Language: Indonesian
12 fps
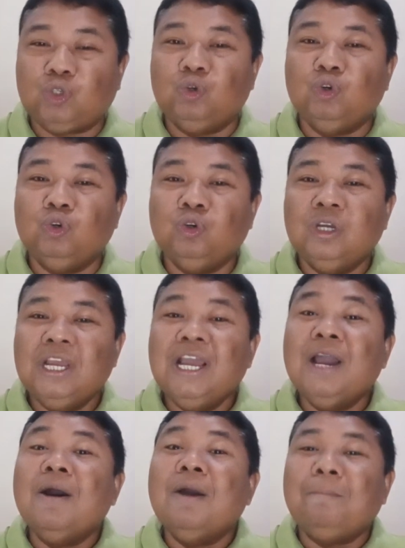dulu
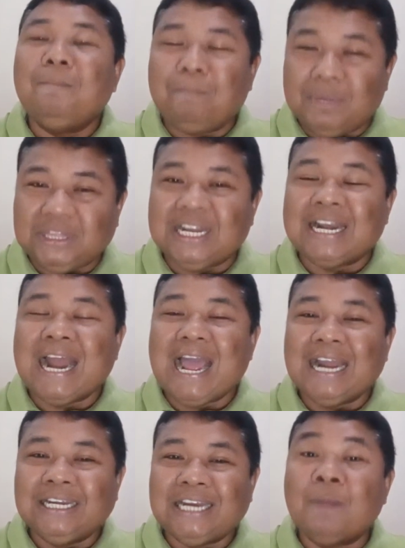
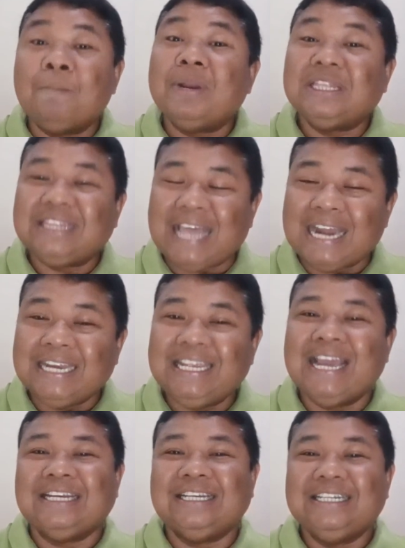peternakan dan
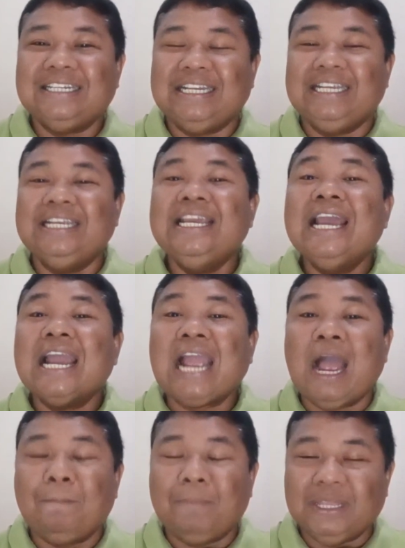pertanian di
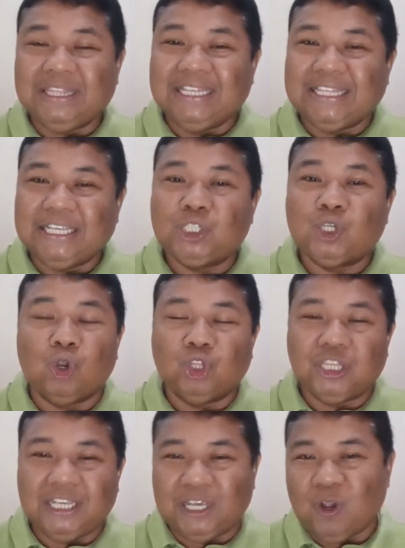KPTT Solo
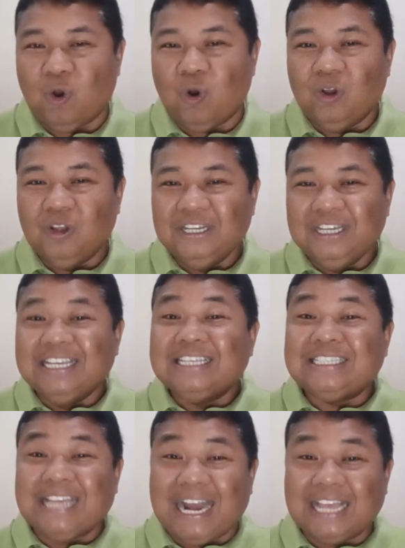Tigo.
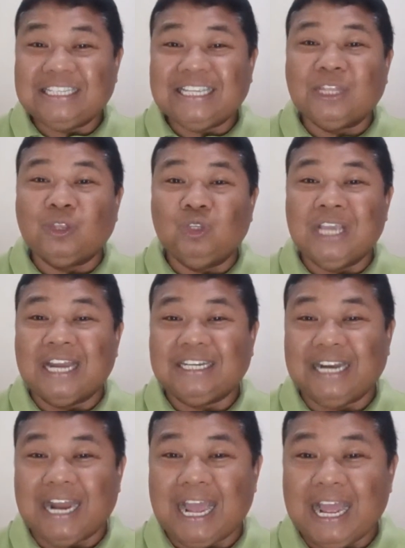Salah satunya
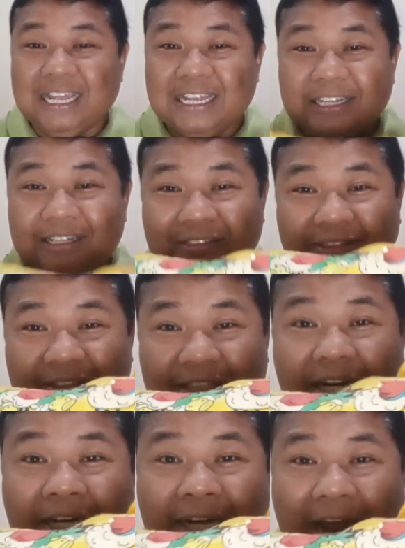adalah
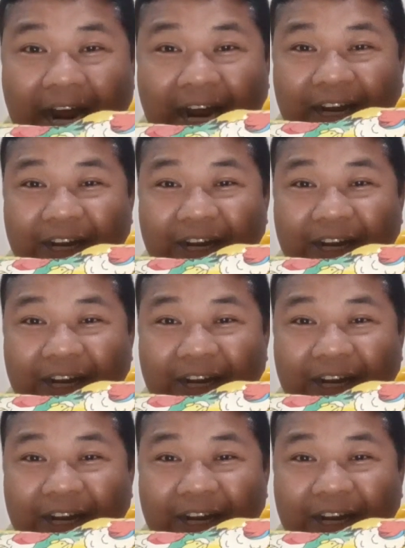ternak.